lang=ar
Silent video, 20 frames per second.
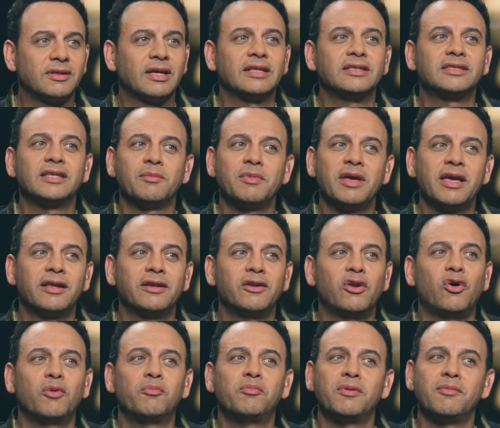كان زمان
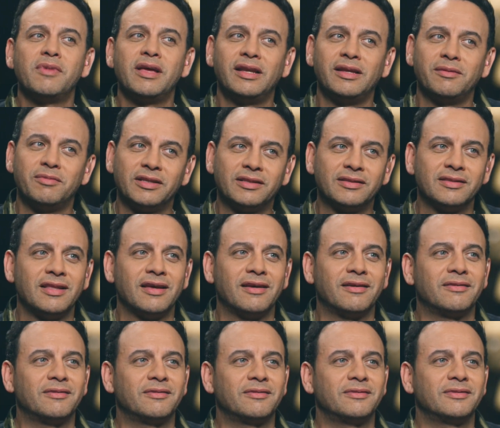الحب مالي بيتنا
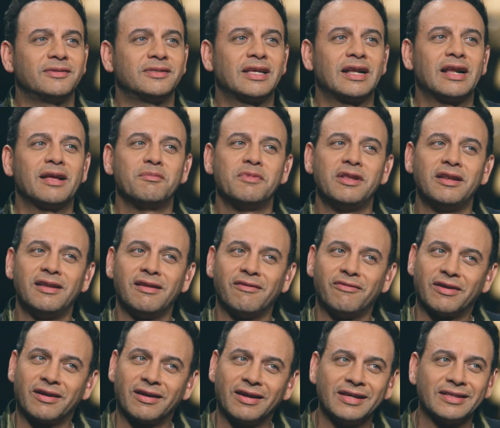آه. سرق منا
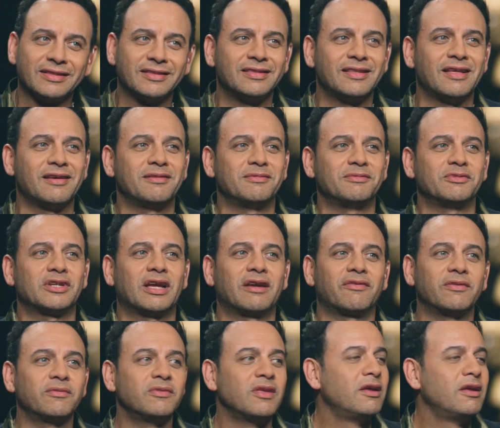فرحتنا مش عارف آه.